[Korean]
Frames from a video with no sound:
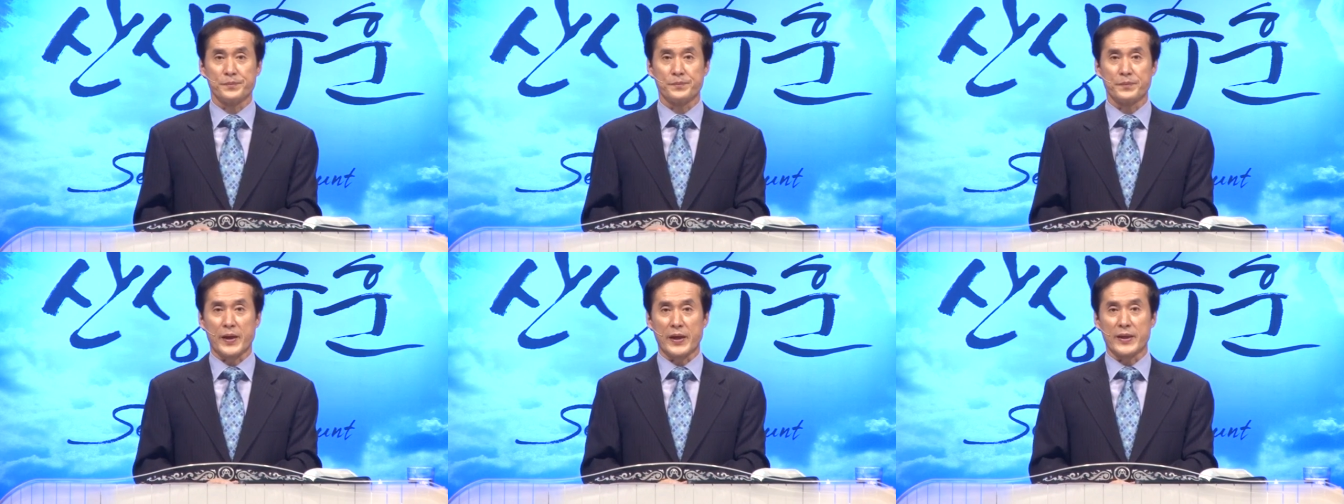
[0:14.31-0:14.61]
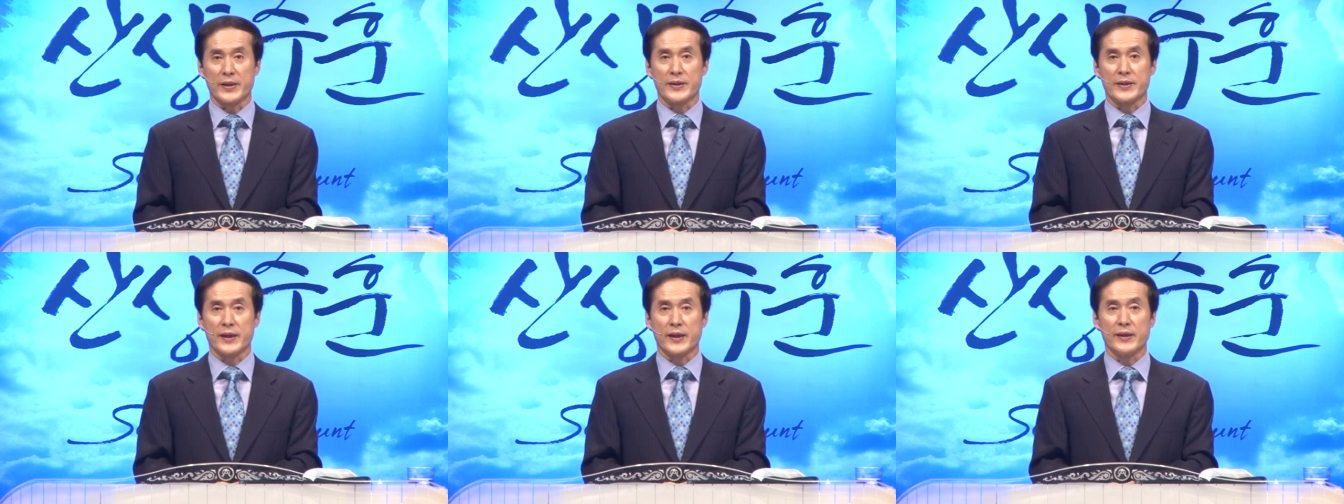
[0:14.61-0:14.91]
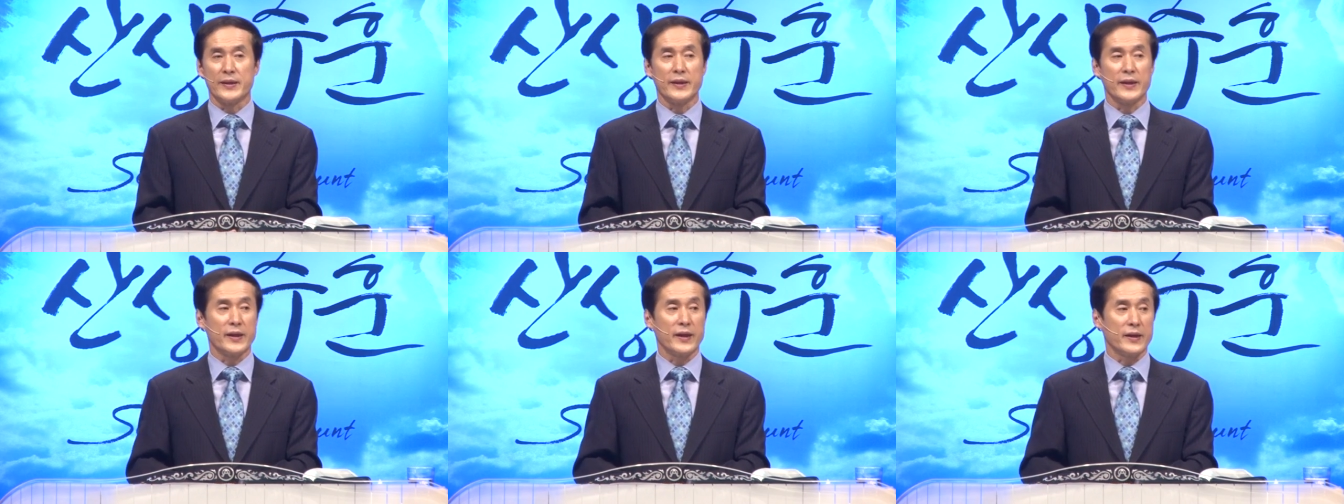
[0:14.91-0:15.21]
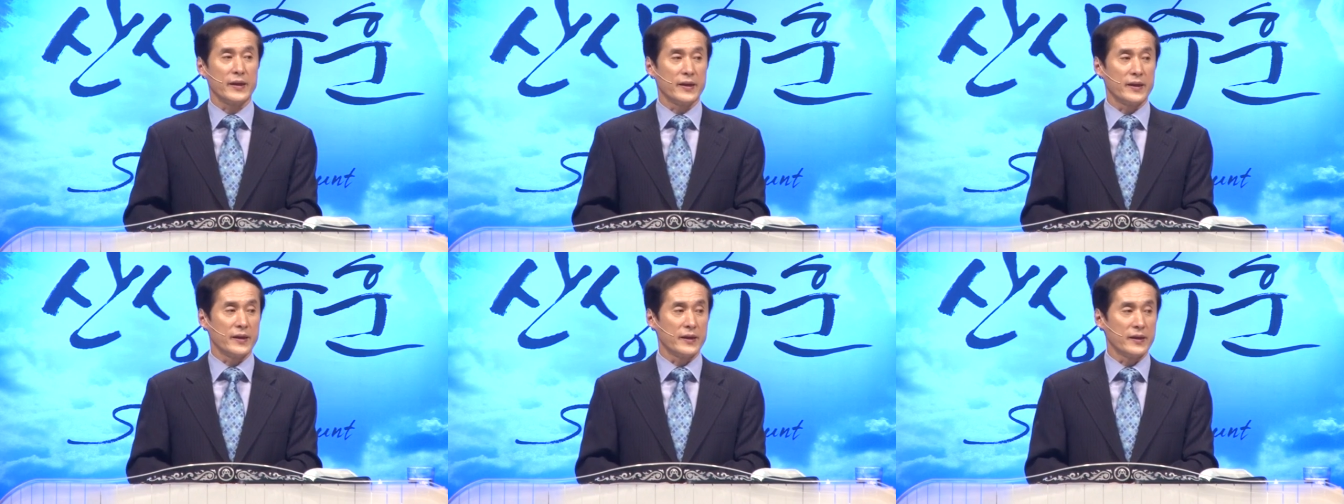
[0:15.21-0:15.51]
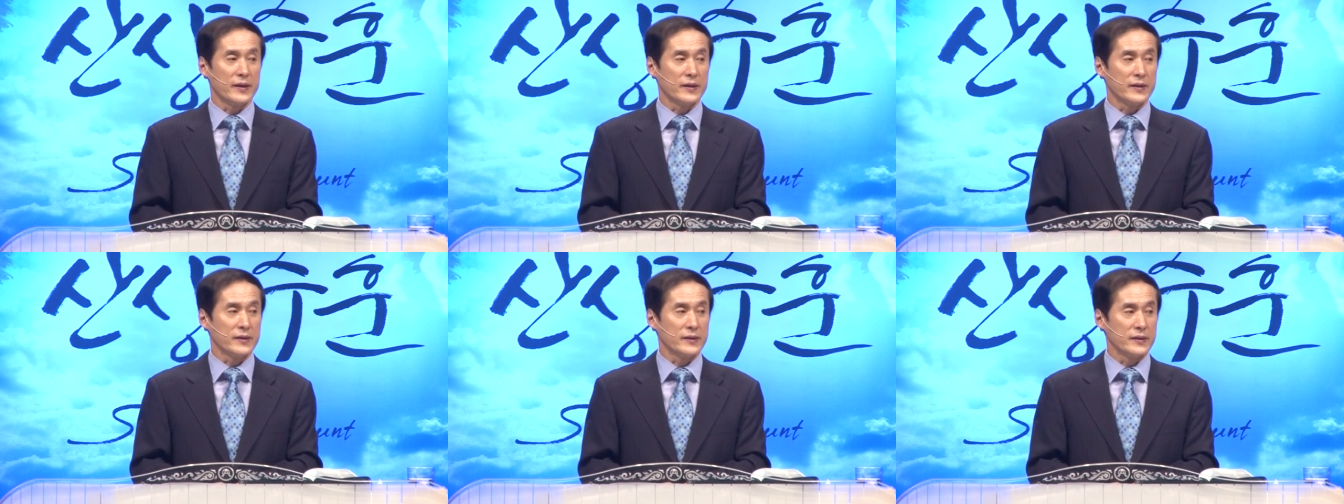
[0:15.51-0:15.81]

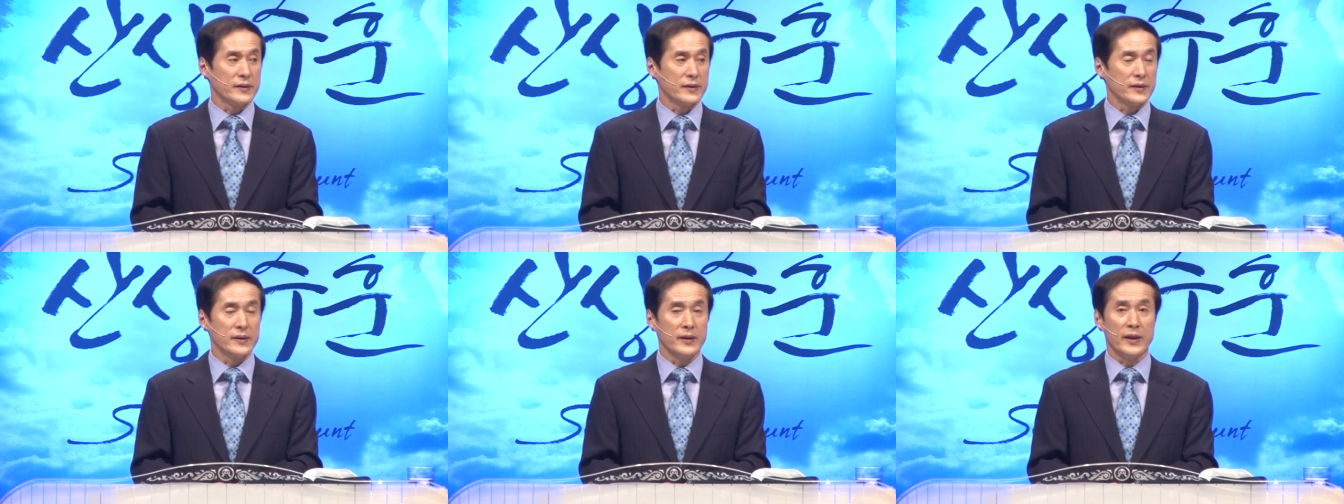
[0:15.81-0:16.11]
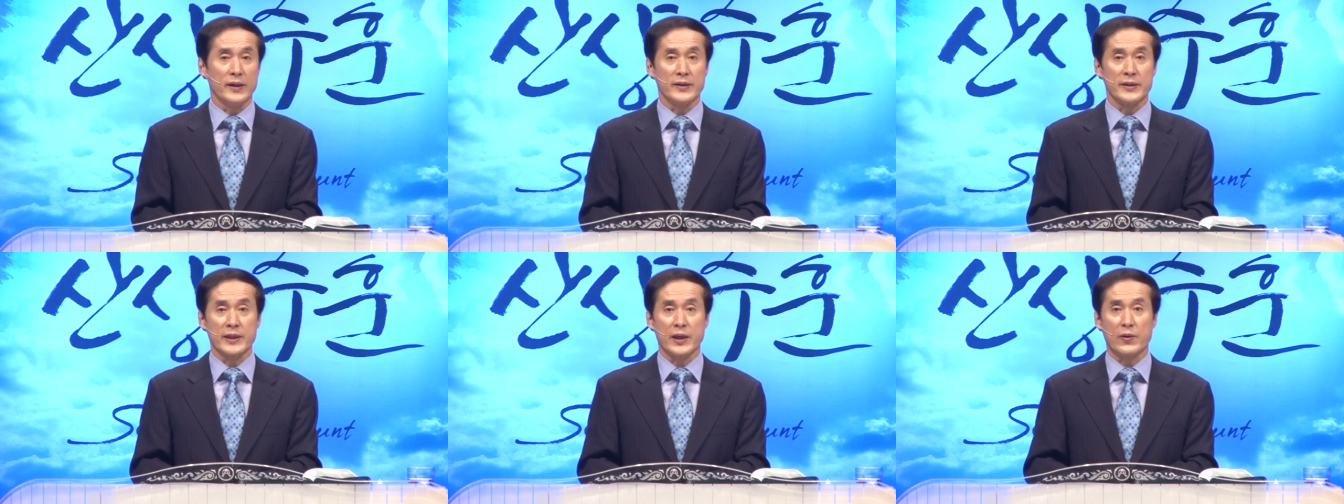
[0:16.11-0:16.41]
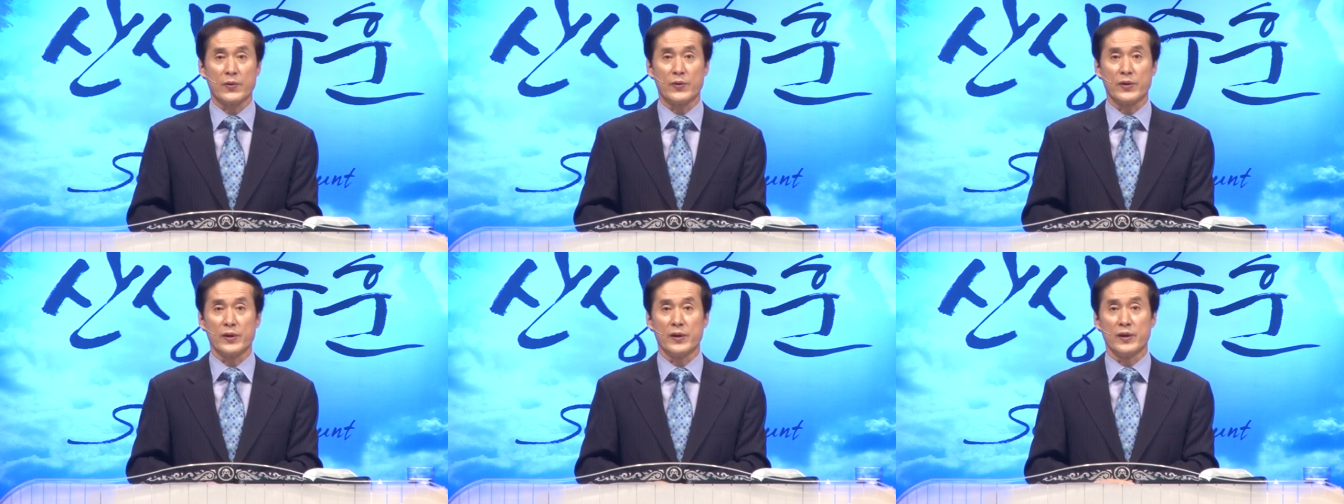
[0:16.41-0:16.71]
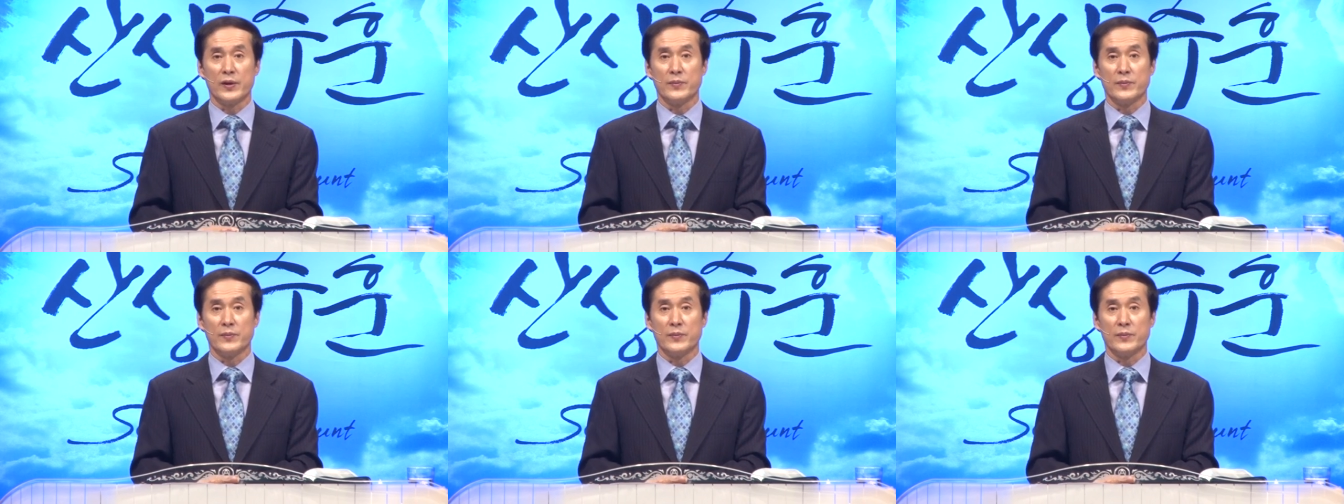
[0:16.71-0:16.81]
바리새인들의 의의 차원을